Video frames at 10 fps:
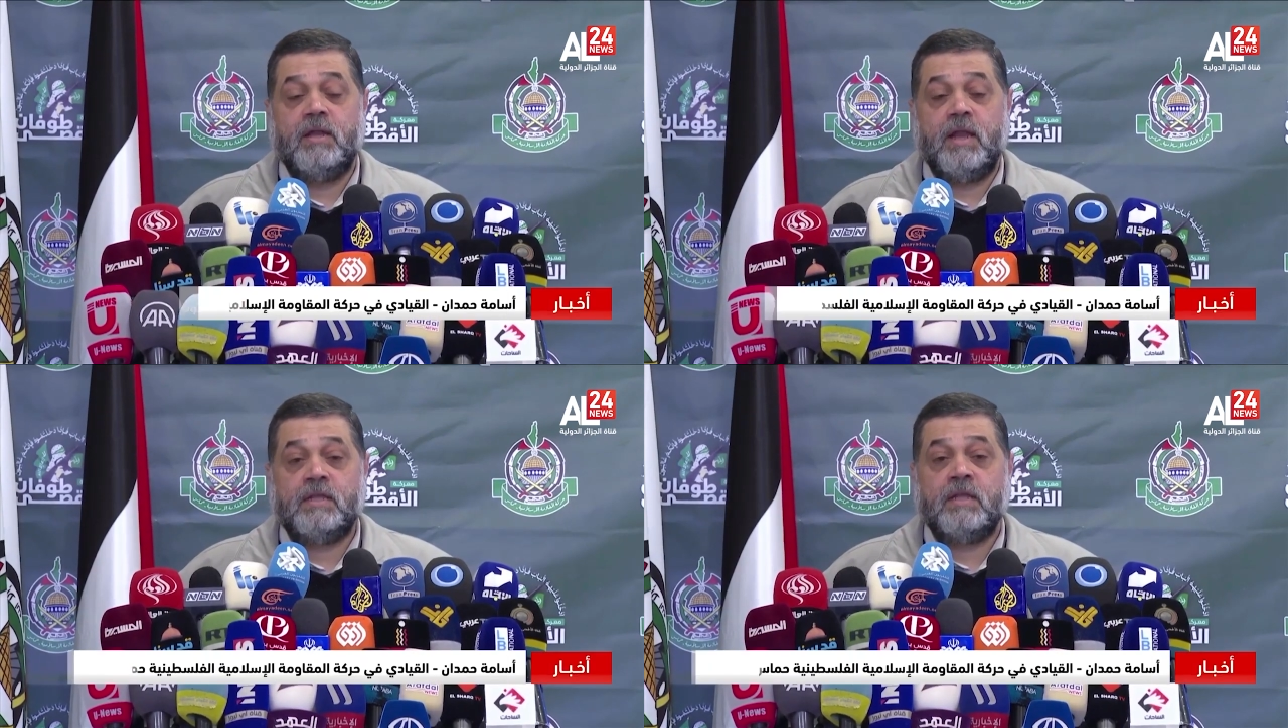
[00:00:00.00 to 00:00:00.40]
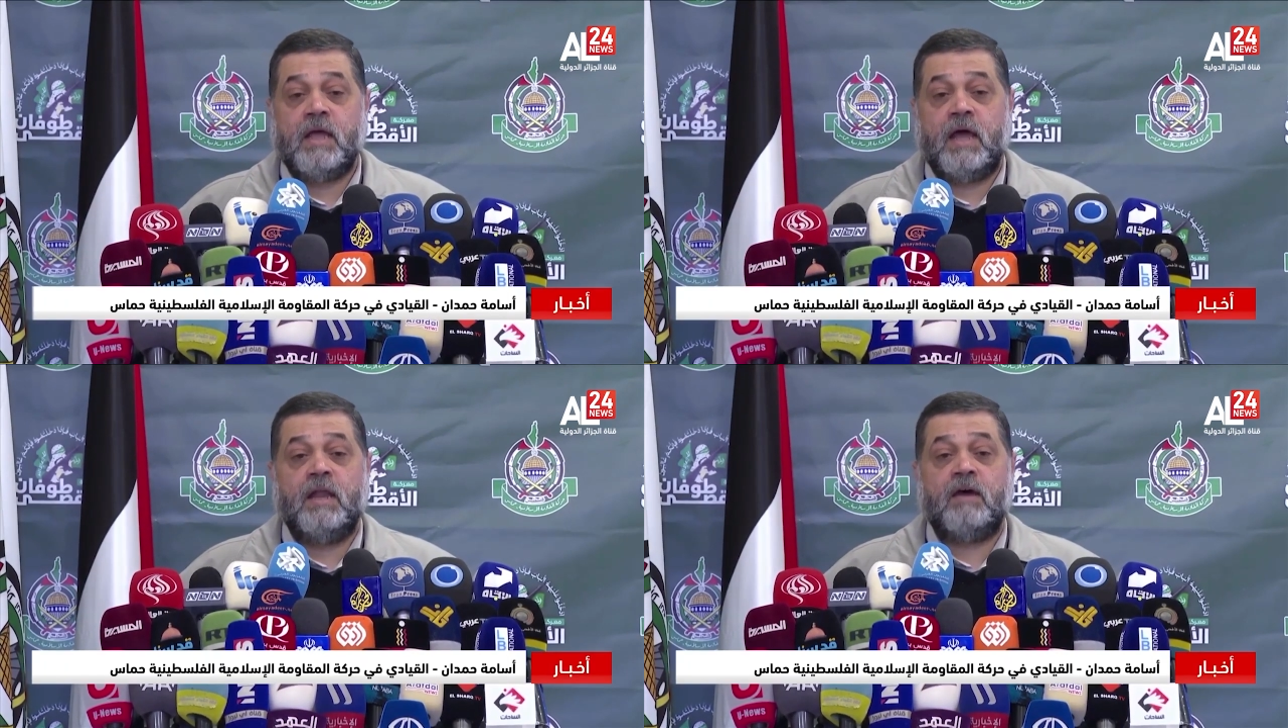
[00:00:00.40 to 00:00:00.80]
لا
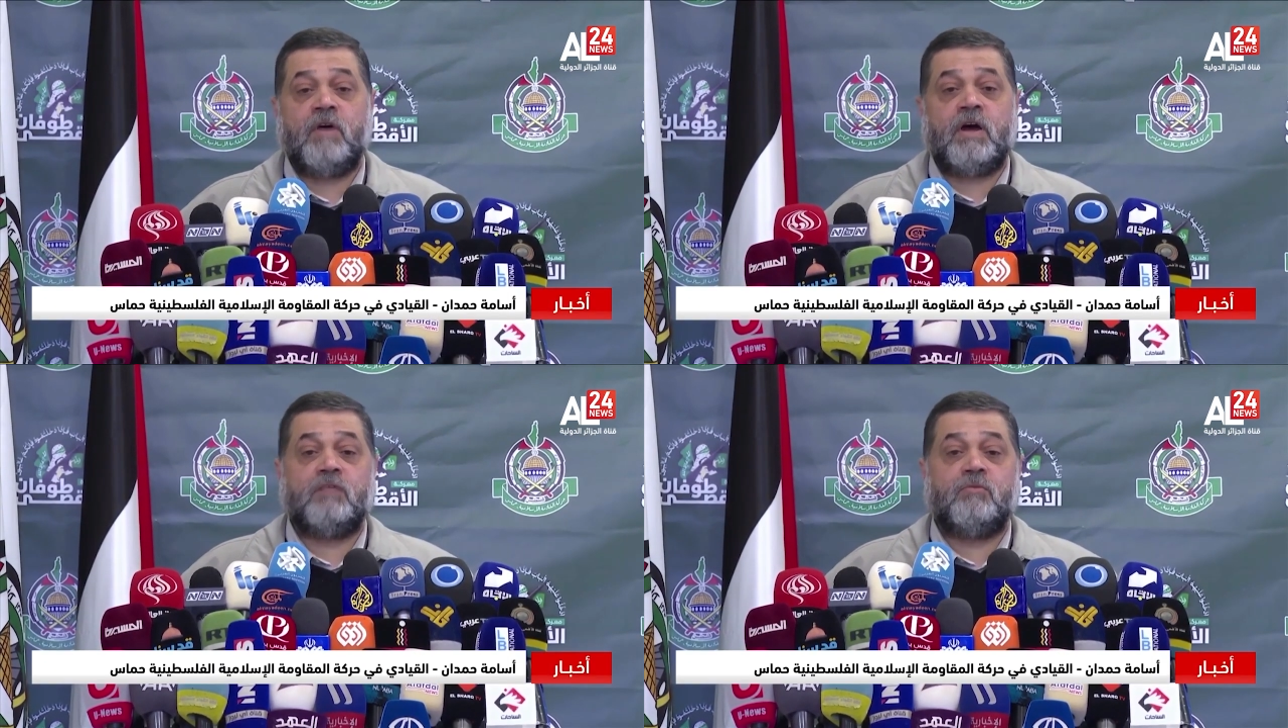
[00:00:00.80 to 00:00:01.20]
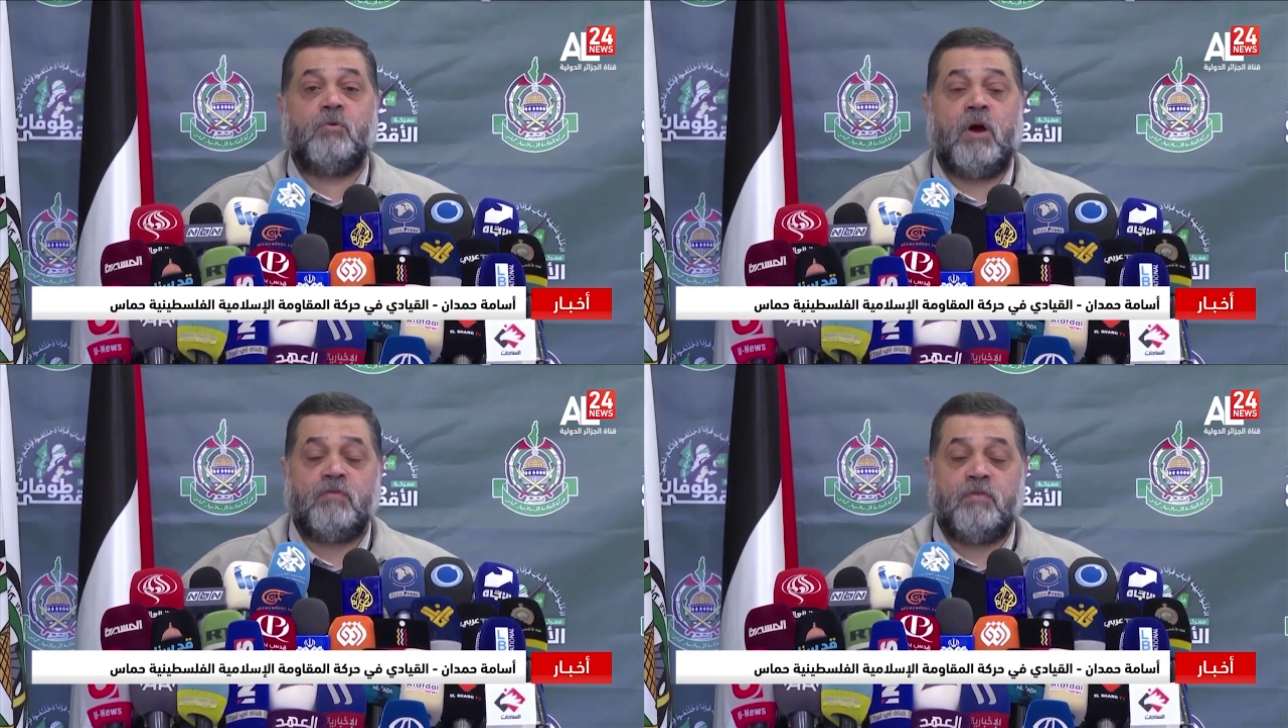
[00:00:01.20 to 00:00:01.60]
تتعلق فقط
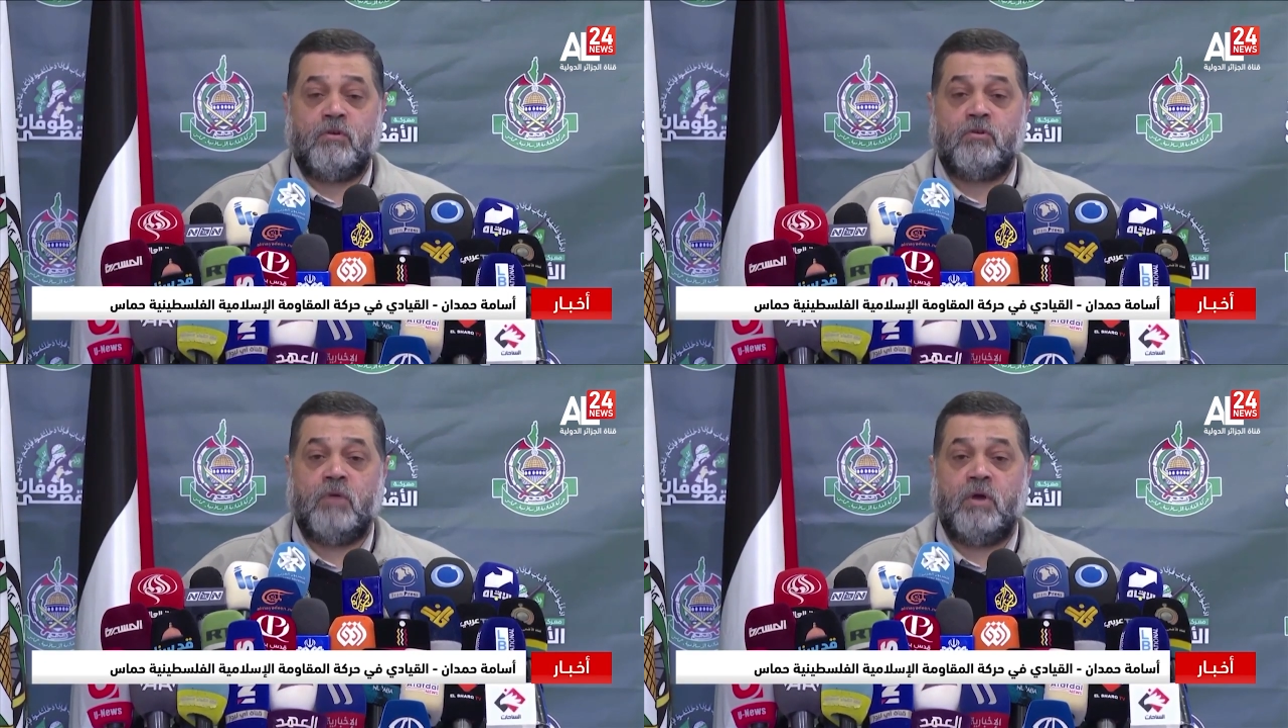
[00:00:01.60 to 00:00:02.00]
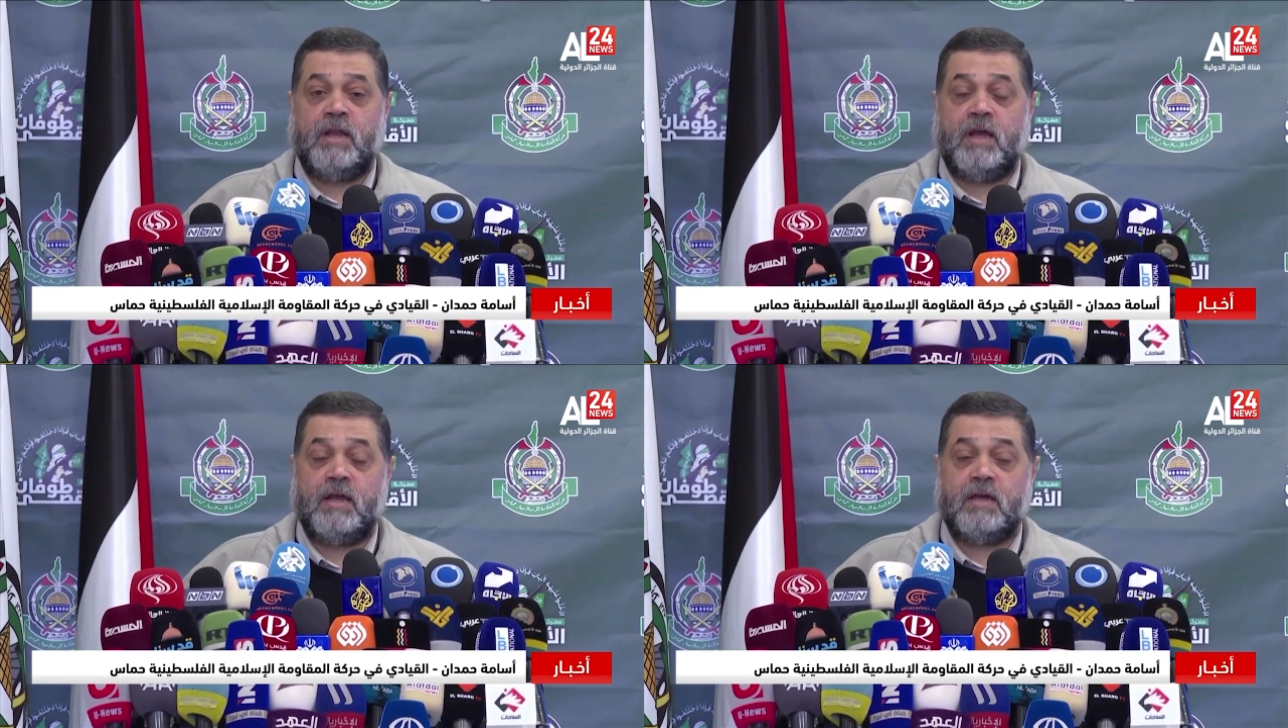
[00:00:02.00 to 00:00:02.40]
بوقف
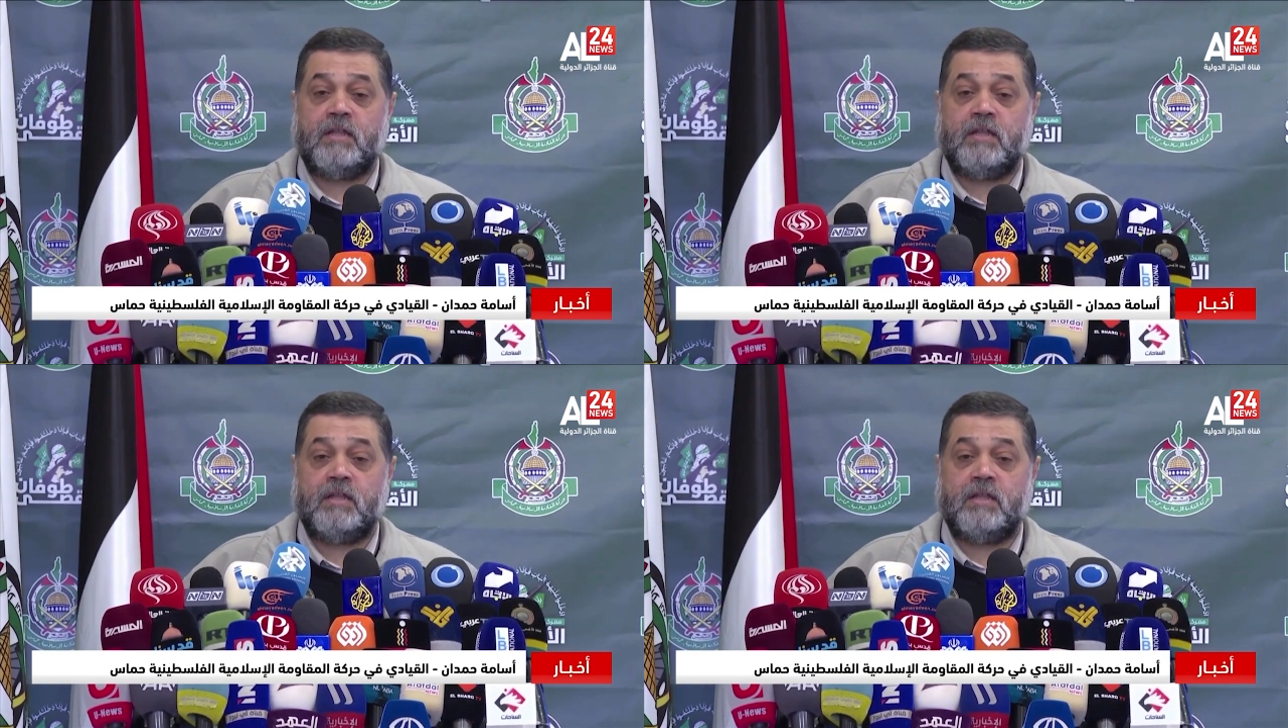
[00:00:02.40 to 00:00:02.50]
العدوان على